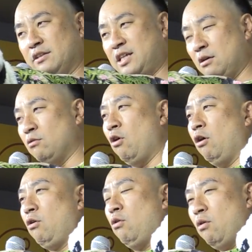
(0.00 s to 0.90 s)
さんを
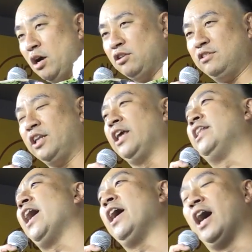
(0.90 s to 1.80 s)
紅白に連れて行き
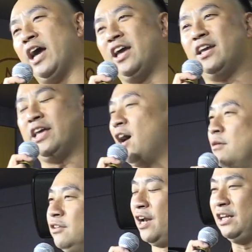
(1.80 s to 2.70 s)
たい。はい、いや
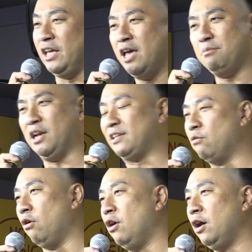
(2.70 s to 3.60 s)
さらに皆さん
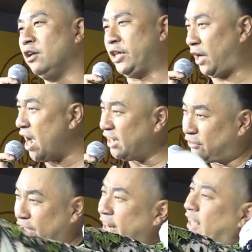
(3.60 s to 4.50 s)
を世界に
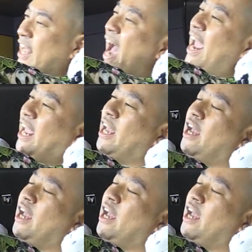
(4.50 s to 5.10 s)
連れて行きたい。